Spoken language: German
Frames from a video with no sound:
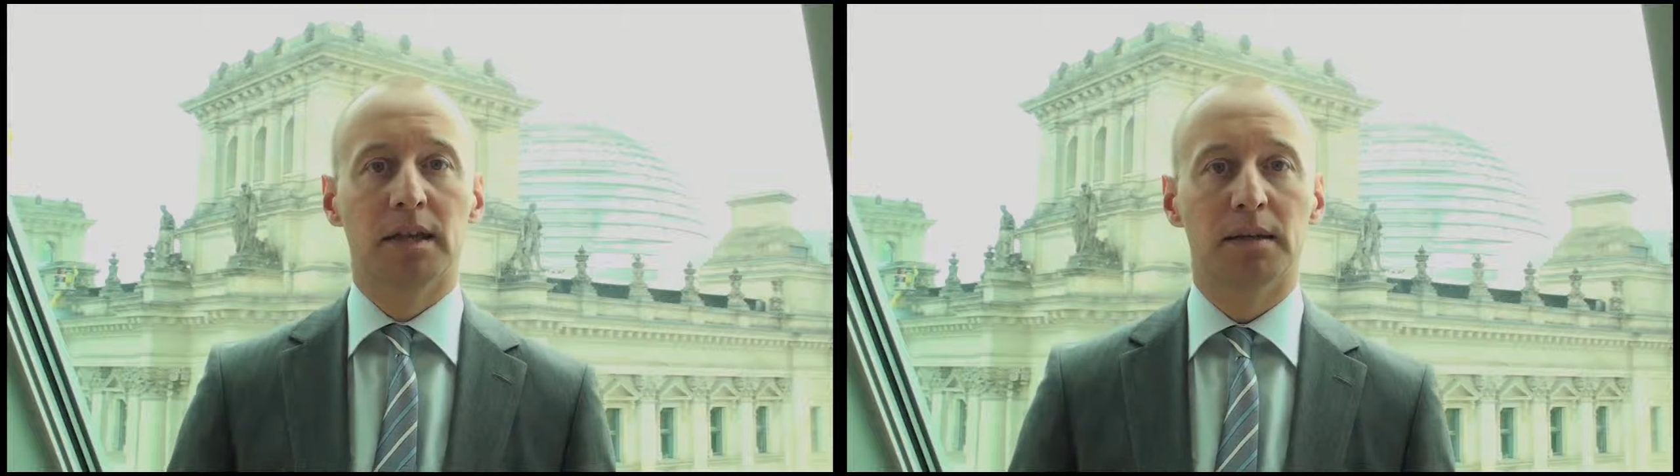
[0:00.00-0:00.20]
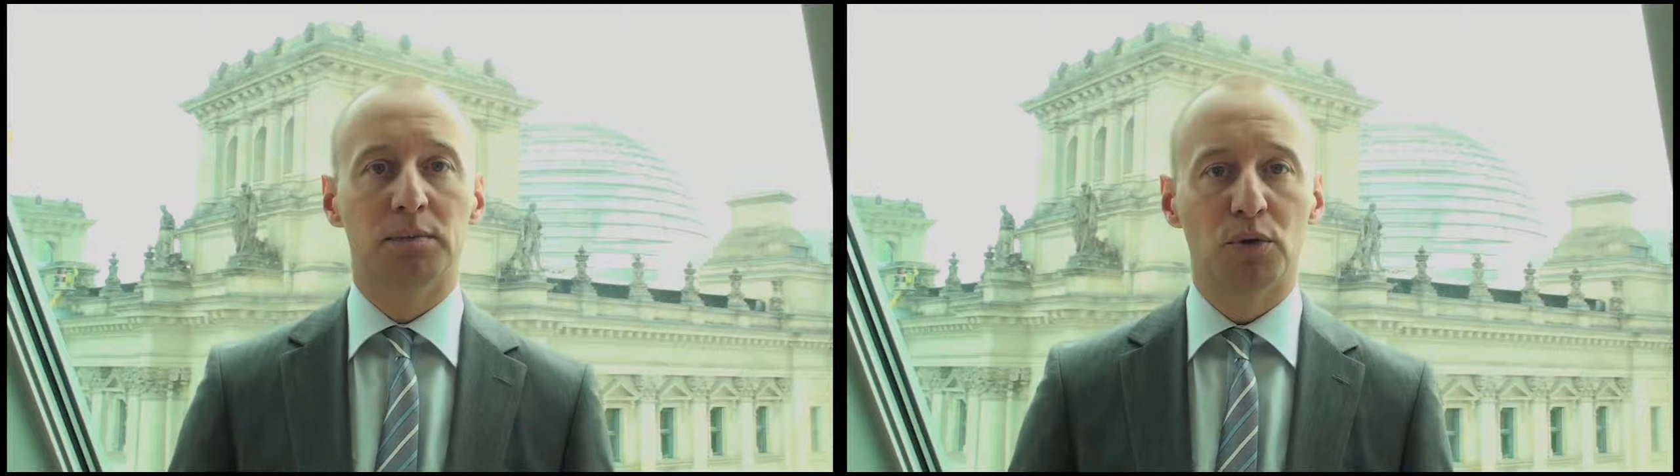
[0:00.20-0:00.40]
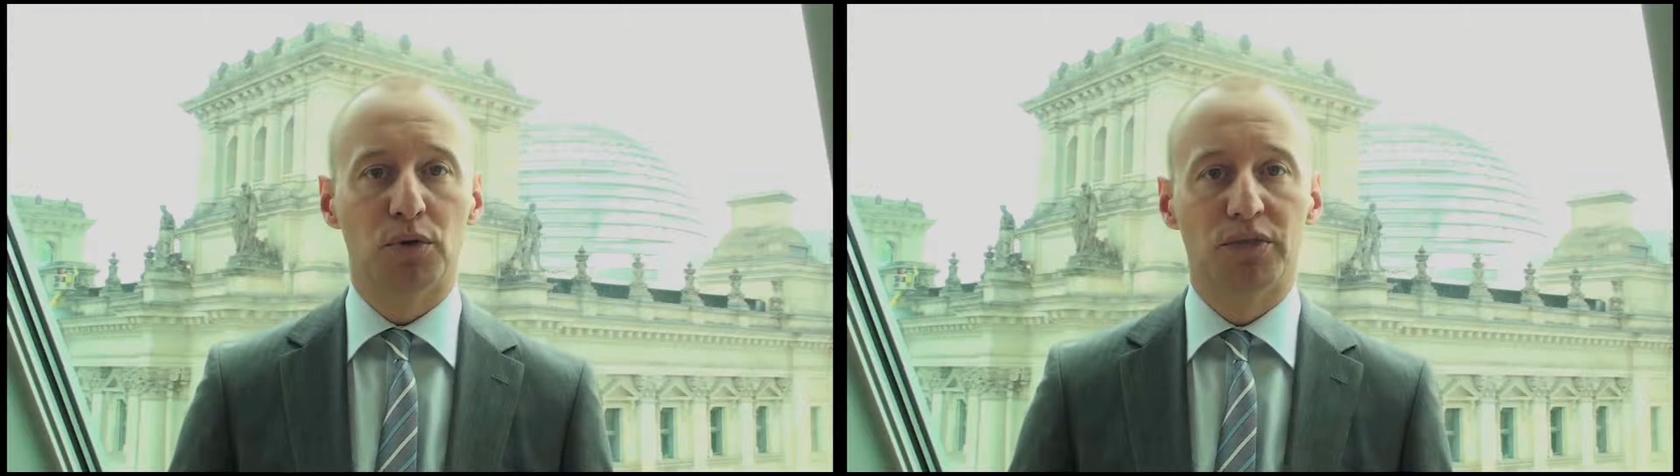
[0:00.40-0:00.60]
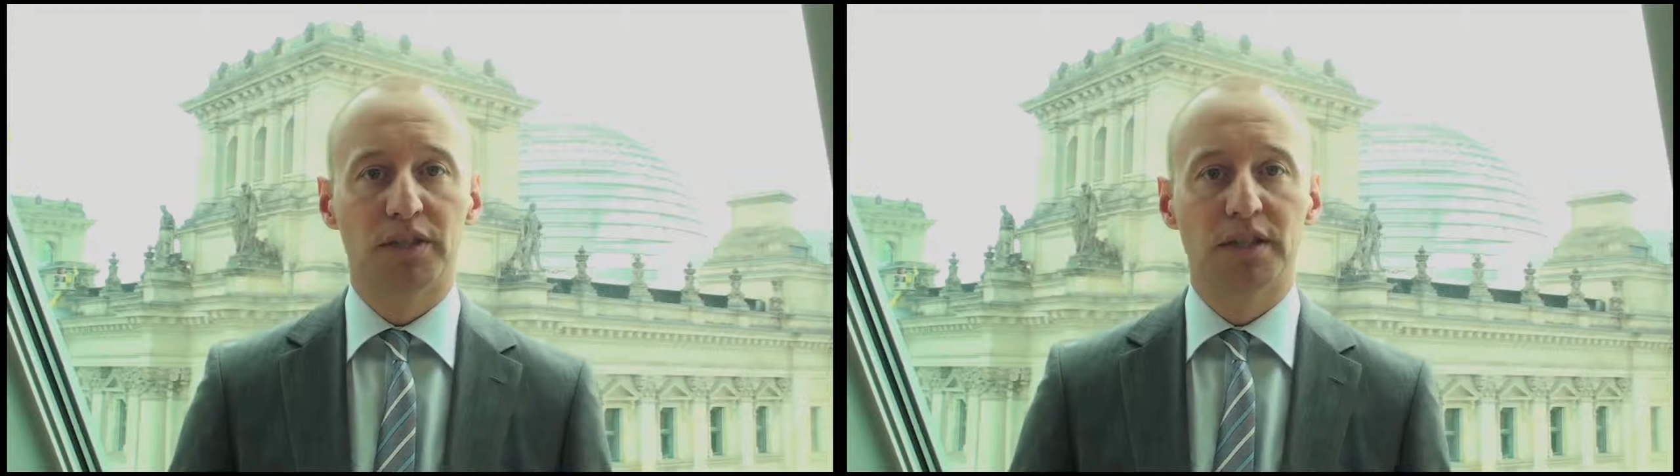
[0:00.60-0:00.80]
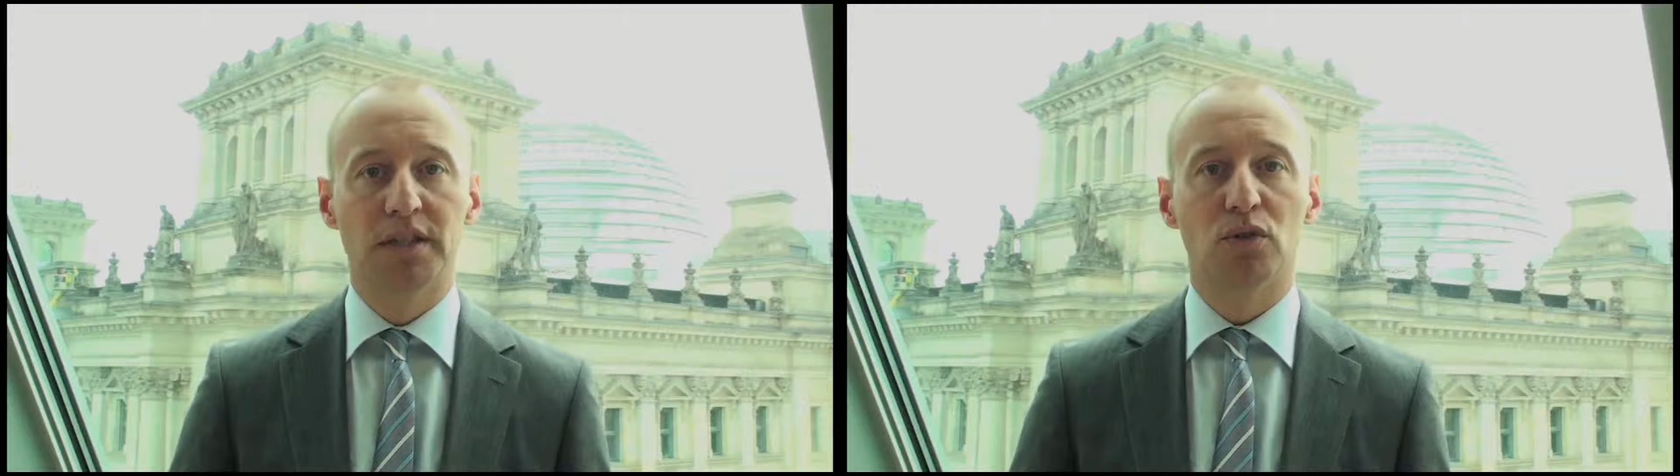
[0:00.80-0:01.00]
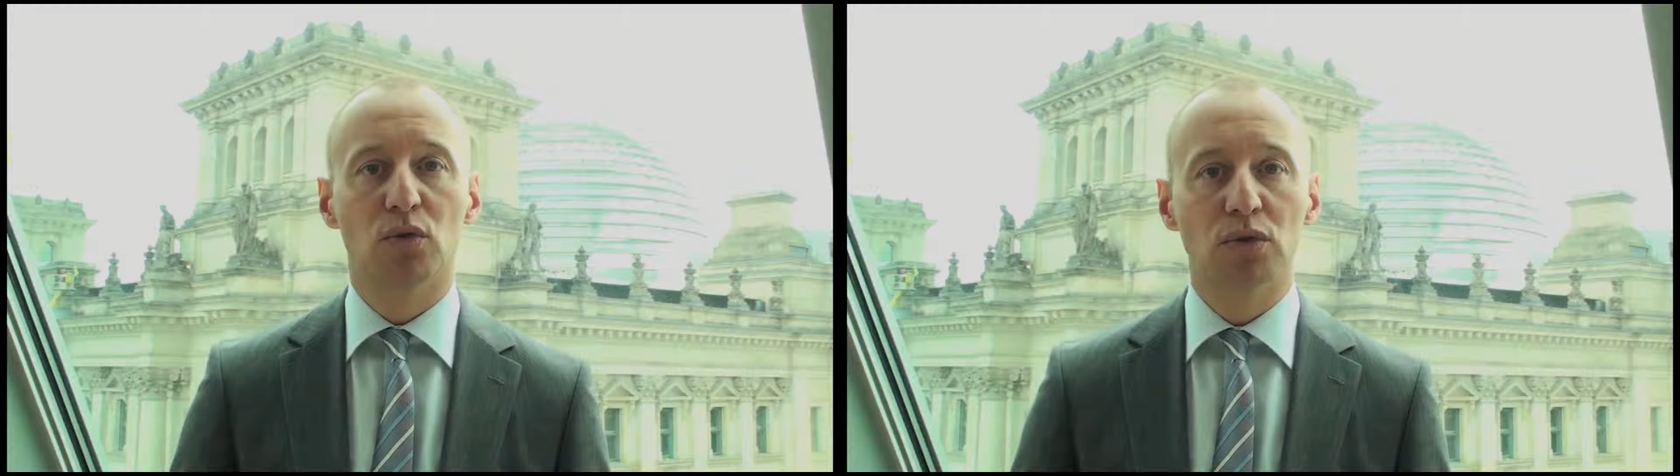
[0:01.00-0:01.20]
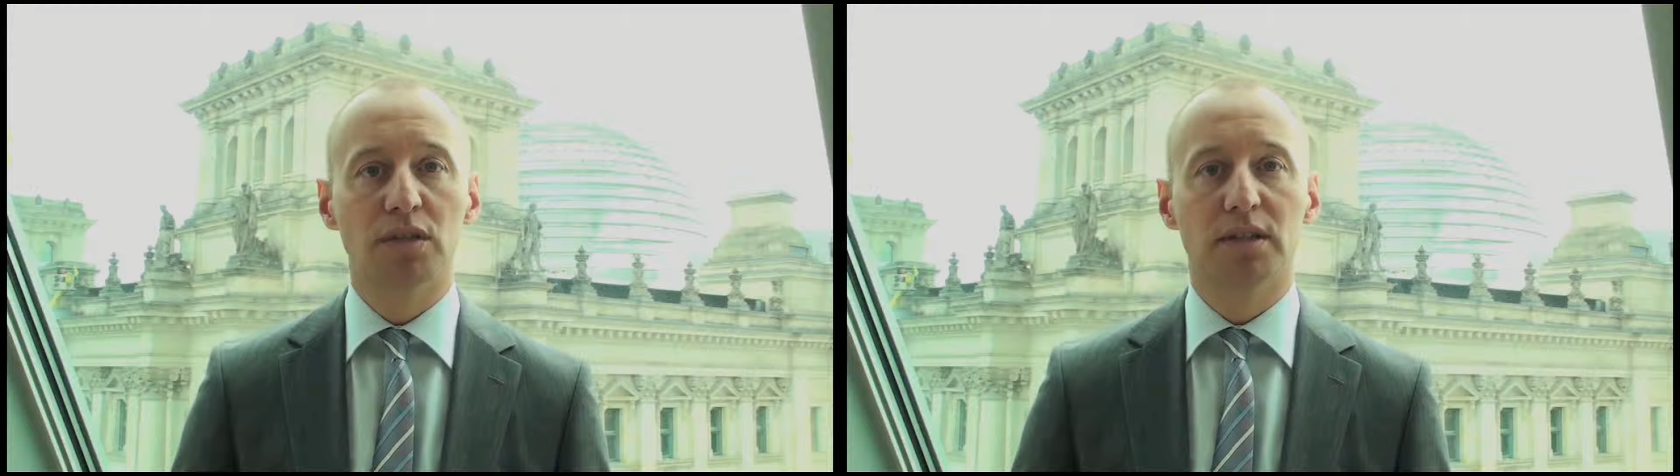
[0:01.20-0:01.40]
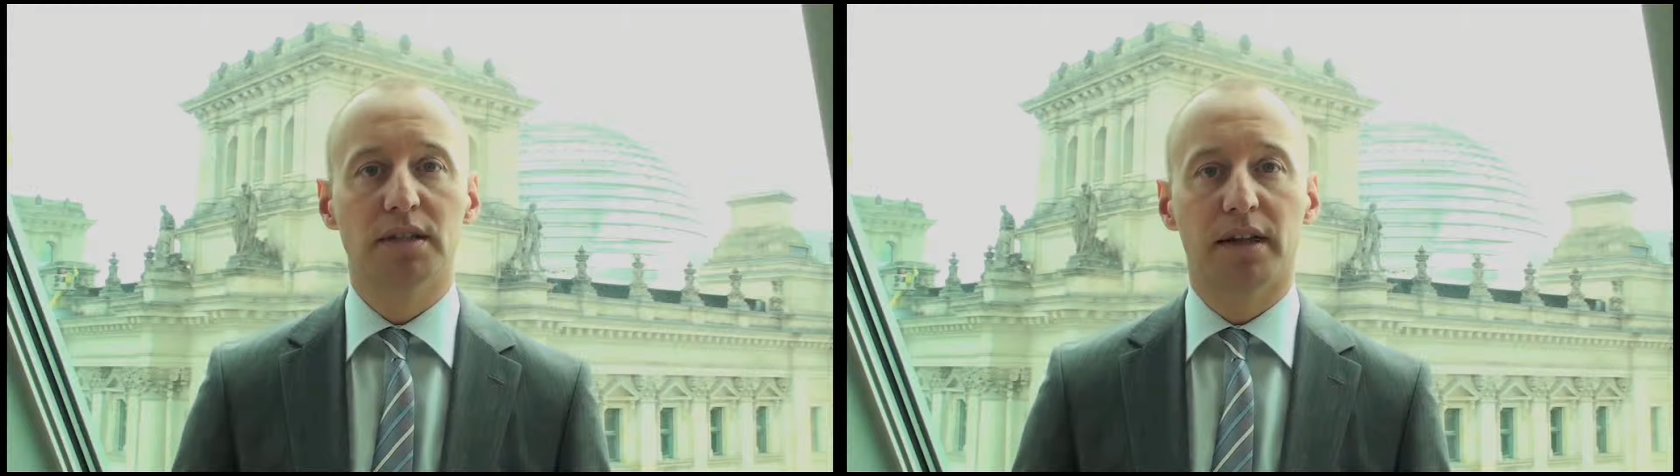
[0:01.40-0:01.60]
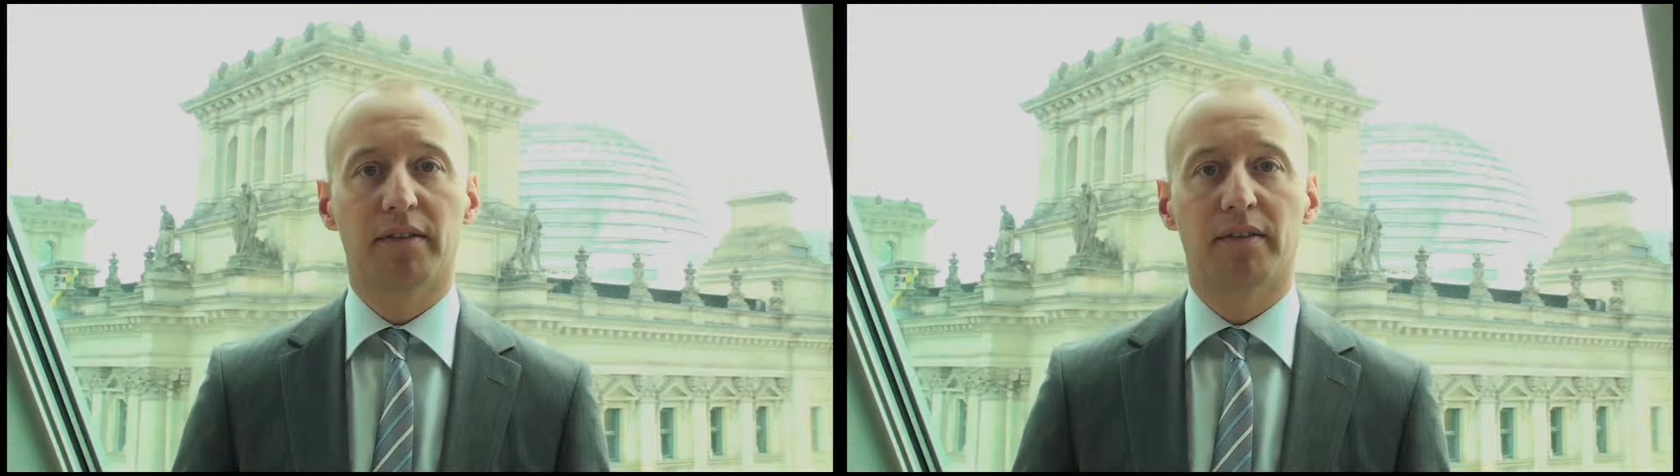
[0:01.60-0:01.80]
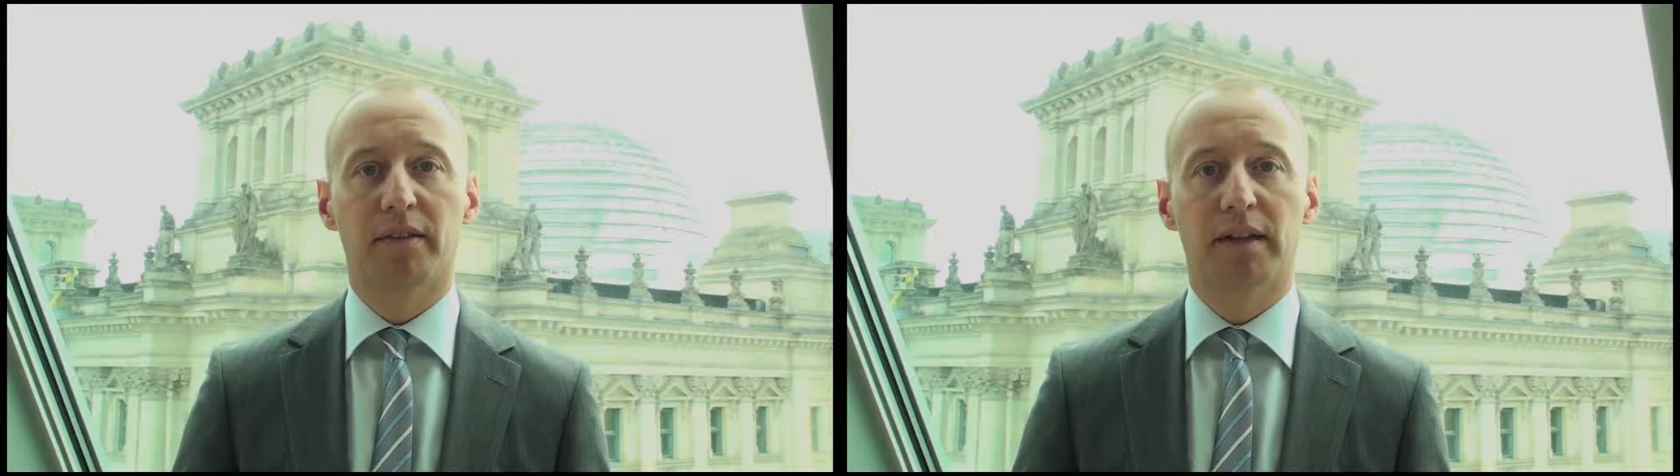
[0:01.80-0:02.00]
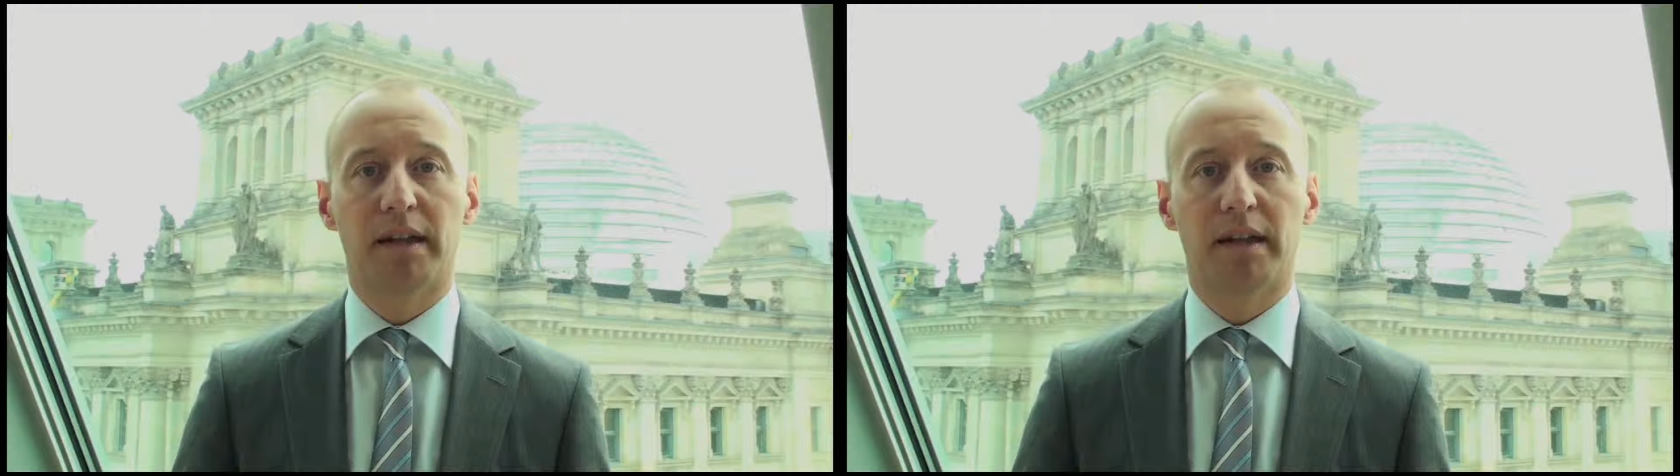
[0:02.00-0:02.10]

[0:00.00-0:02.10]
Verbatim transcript: äh, berücksichtigt und dass äh,